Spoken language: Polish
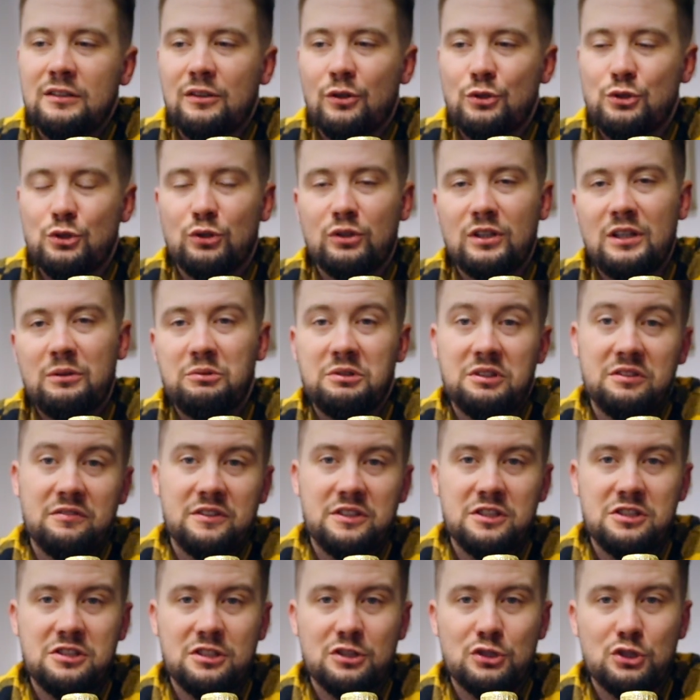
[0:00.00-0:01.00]
osiągnęły te
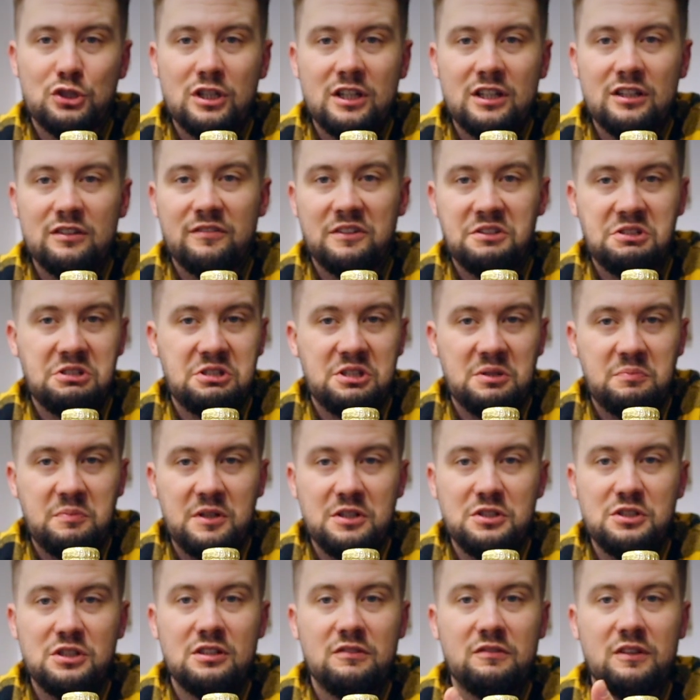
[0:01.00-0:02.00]
24,
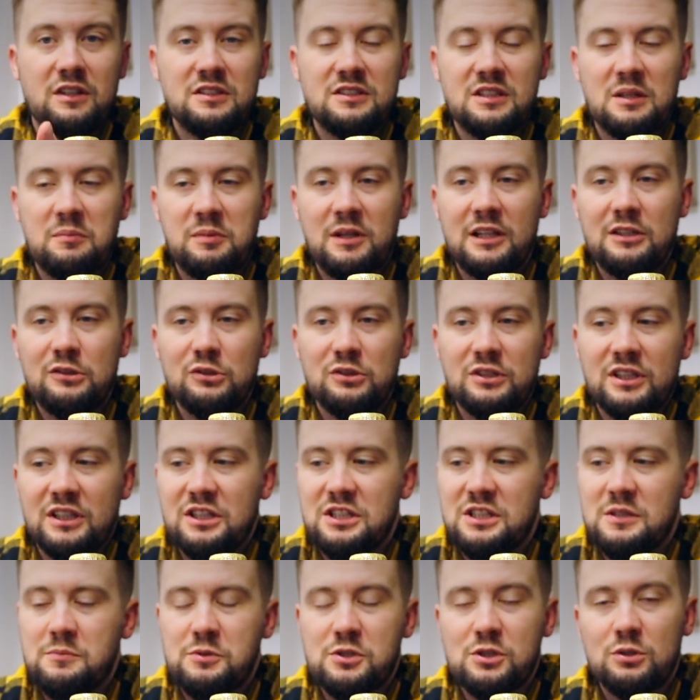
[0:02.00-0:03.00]
25 i więcej plato i
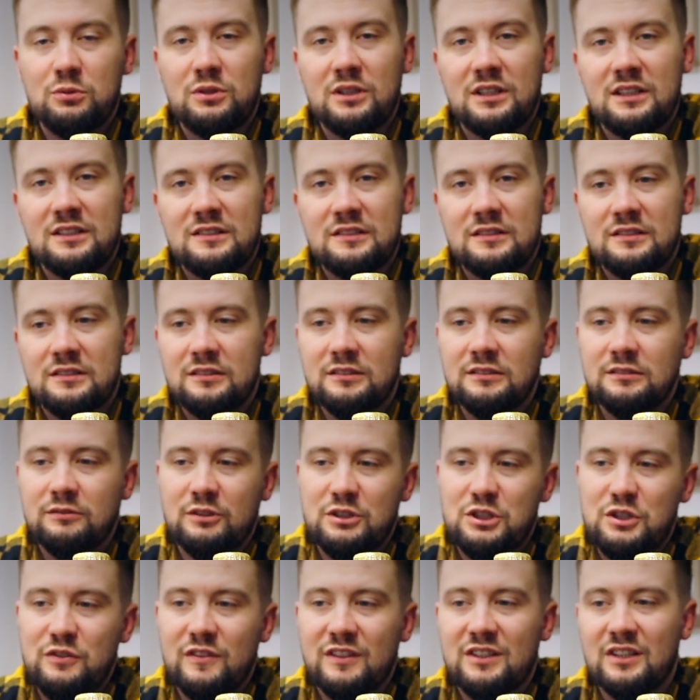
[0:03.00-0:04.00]
taki się przyjął teraz e,
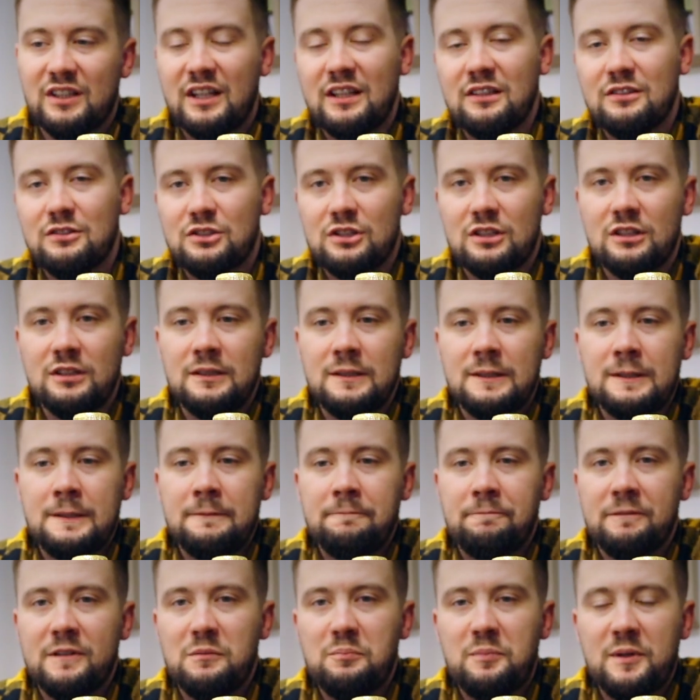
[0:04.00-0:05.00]
właściwie trend, że
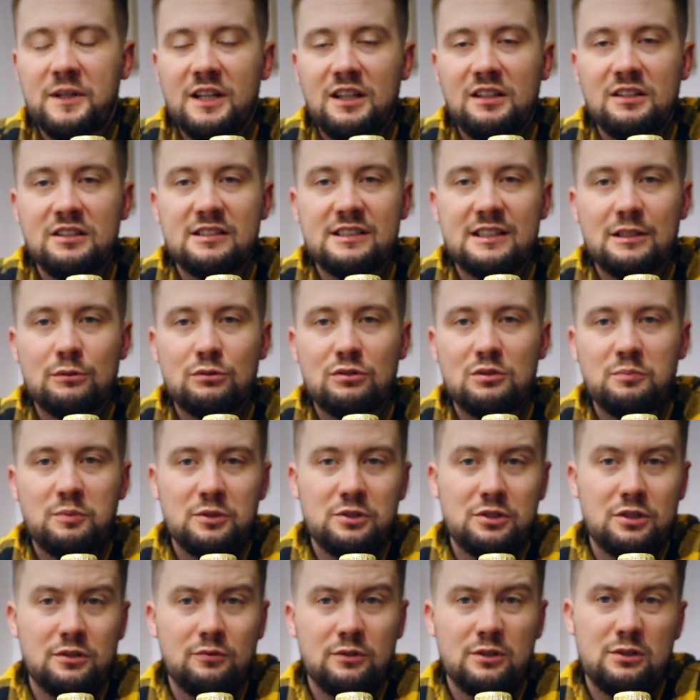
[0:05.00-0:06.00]
imperialny stout to
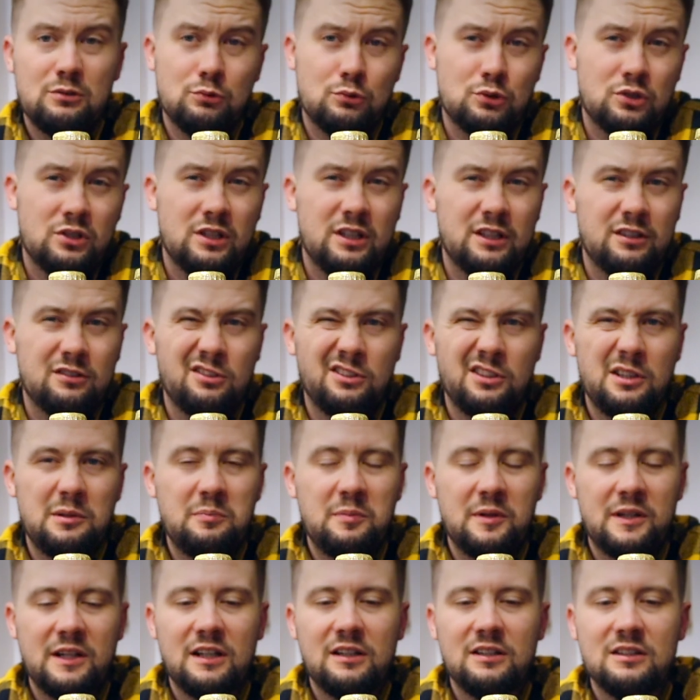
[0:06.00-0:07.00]
poniżej 24 to nie
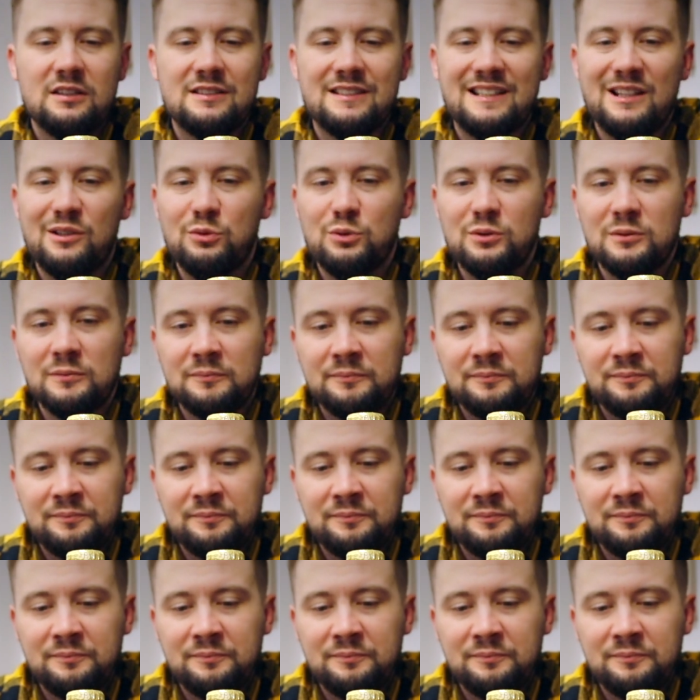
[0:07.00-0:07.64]
imperialny stout.